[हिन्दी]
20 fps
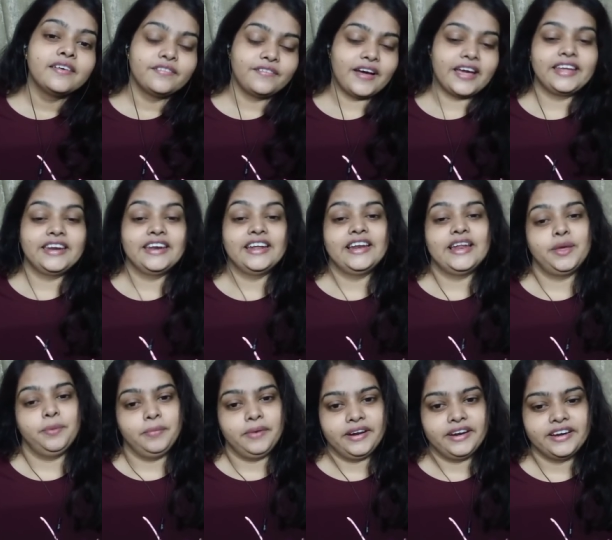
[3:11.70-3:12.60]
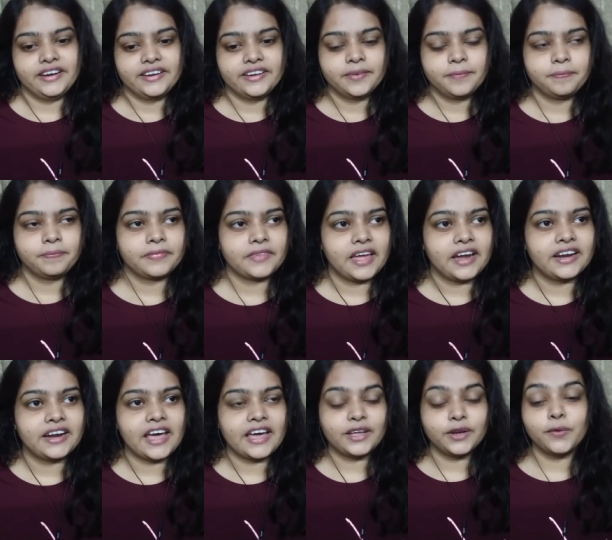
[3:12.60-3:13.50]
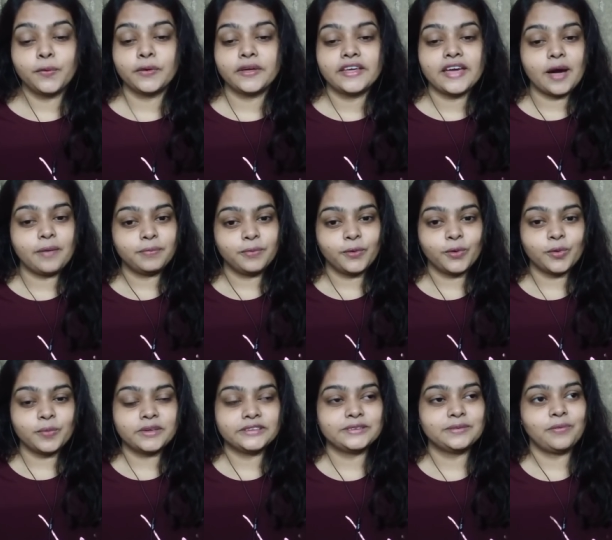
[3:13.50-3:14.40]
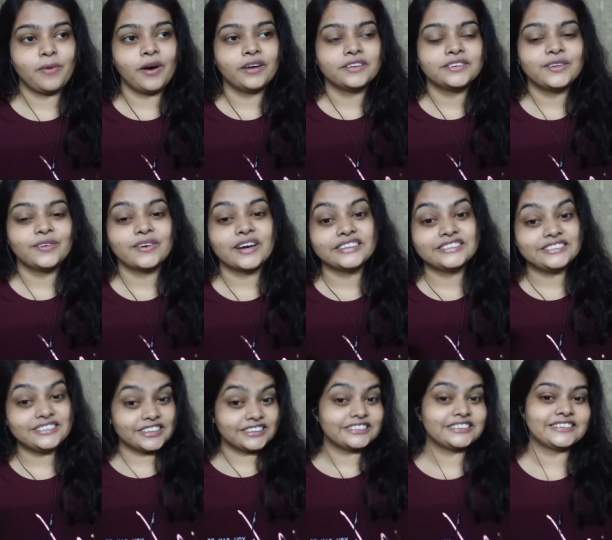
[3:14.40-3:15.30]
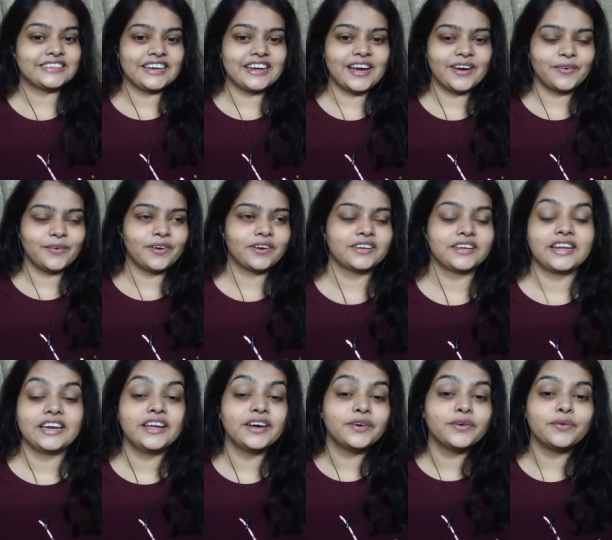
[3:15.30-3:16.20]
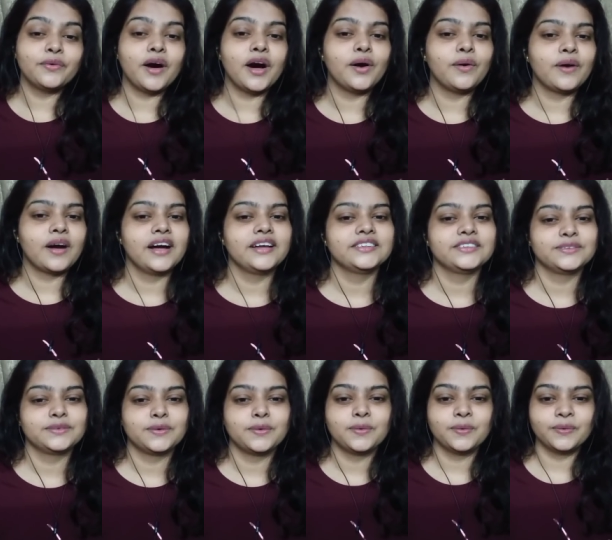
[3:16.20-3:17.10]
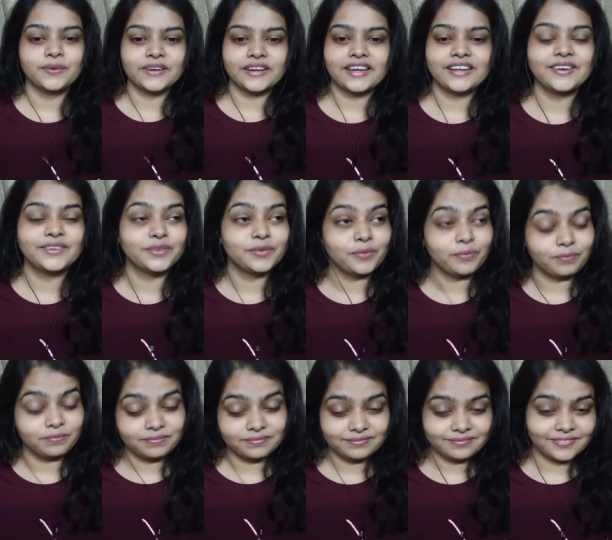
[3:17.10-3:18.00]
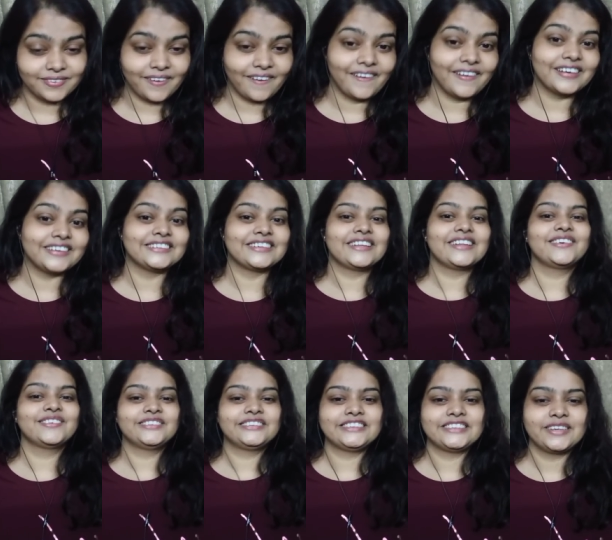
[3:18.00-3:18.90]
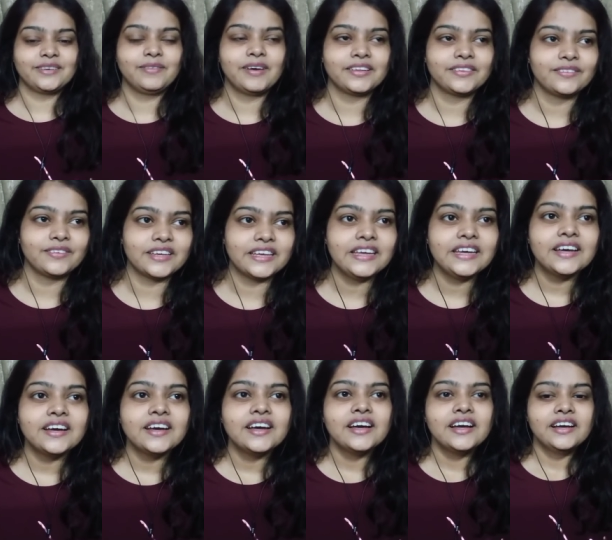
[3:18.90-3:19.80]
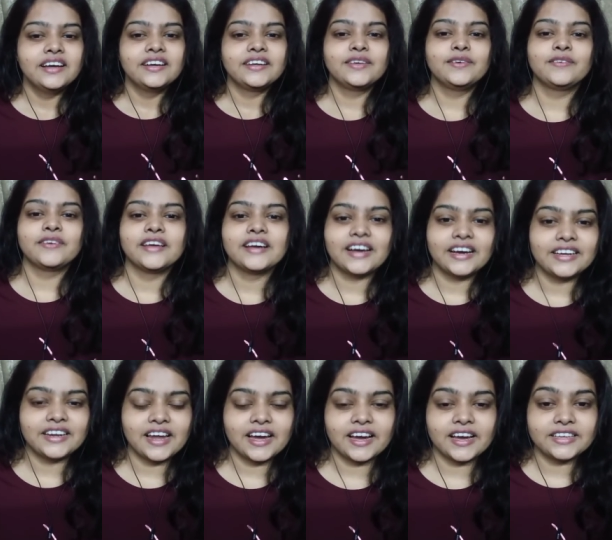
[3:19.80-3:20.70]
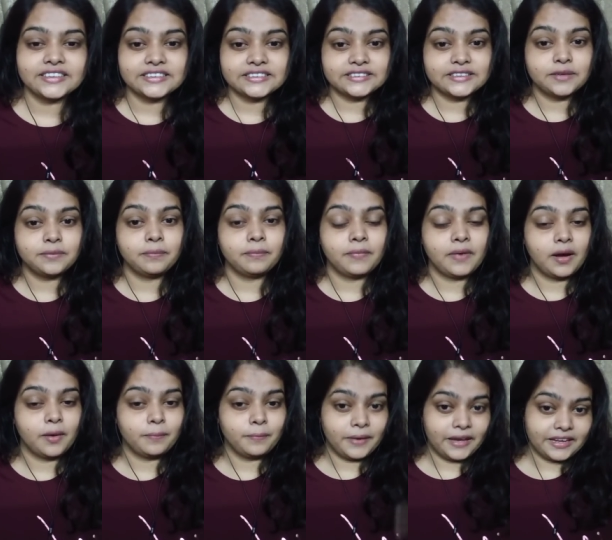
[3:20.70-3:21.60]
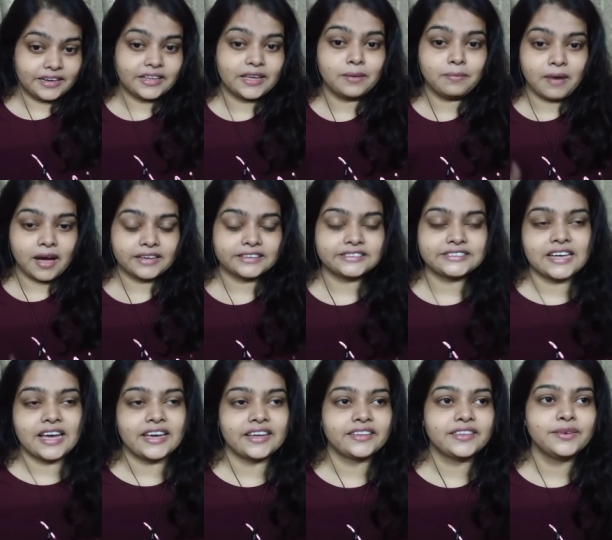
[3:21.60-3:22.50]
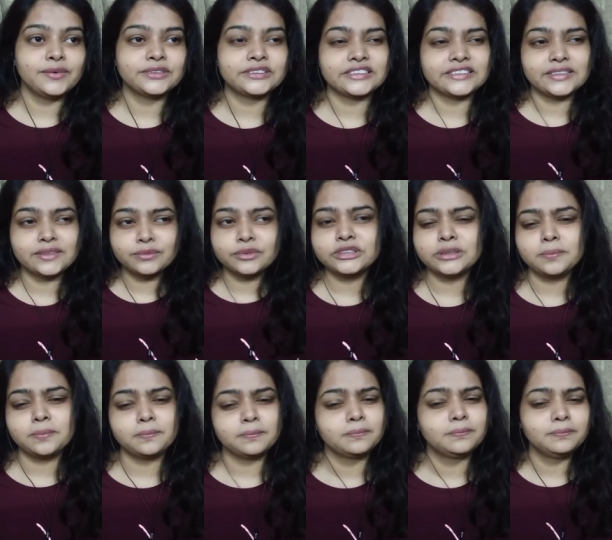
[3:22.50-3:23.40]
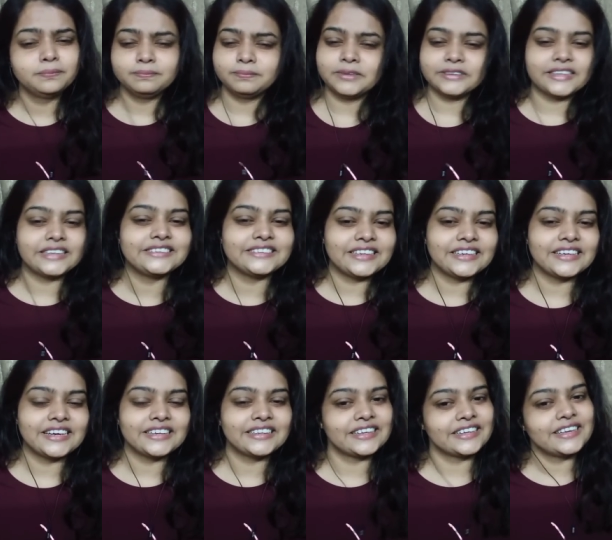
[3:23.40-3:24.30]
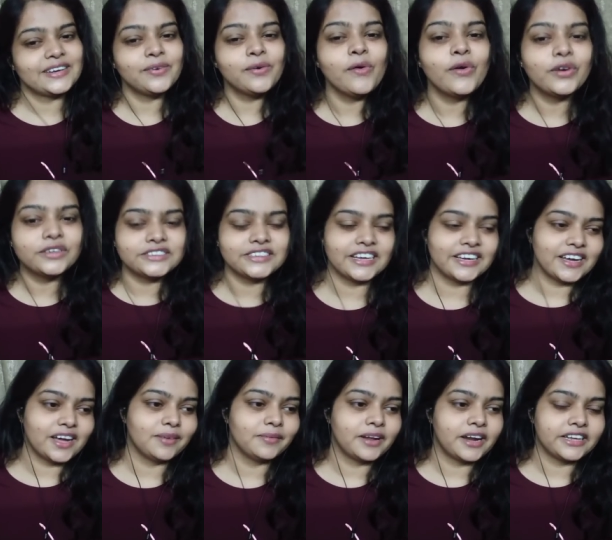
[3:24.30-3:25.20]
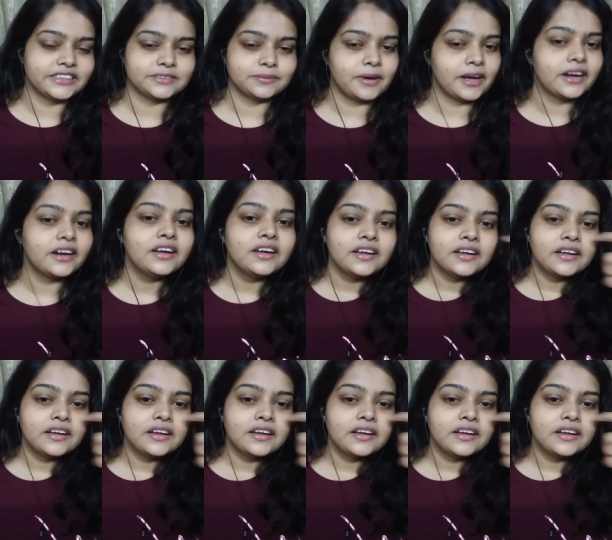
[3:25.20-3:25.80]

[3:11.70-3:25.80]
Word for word: फाइनली मेड इट एंड आई नो कि आप लोगों में से बहुत लोग का जस्ट क्लियर हो क्लियर हुआ होगा सो so, उनके लिए तो और ज़्यादा खुशी की बात होगी क्योंकि कहीं ना कहीं जिस दिन मेन uh, के मार्क्स आए थे उसी दिन मुझे पता चल गया था कि हो जाएगा मेरा इस बार